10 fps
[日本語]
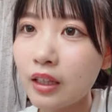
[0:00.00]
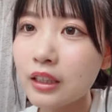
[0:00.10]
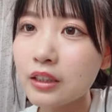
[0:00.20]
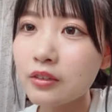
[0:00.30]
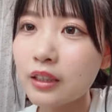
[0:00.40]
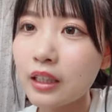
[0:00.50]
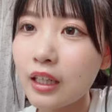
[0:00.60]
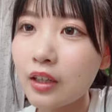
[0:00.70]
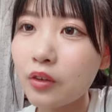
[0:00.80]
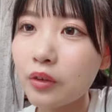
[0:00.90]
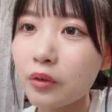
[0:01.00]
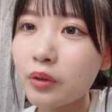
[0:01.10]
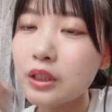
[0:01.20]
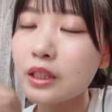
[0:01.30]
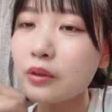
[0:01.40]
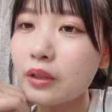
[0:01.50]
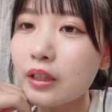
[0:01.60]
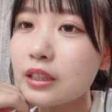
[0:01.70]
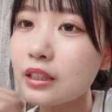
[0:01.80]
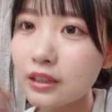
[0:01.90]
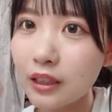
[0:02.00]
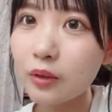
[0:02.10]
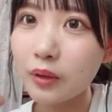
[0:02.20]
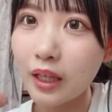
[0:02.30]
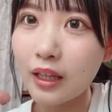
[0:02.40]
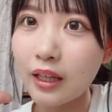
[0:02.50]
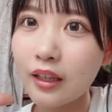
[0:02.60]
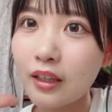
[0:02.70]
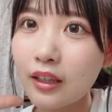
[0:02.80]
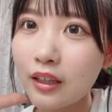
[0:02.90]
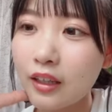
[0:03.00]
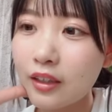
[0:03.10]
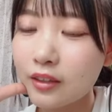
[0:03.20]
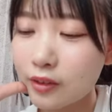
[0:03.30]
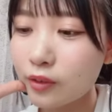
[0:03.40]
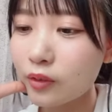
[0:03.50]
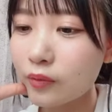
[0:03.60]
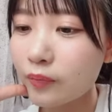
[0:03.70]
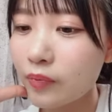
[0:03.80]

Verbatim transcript: 家族は慣れっこで起こしに来ない全然来ないねそう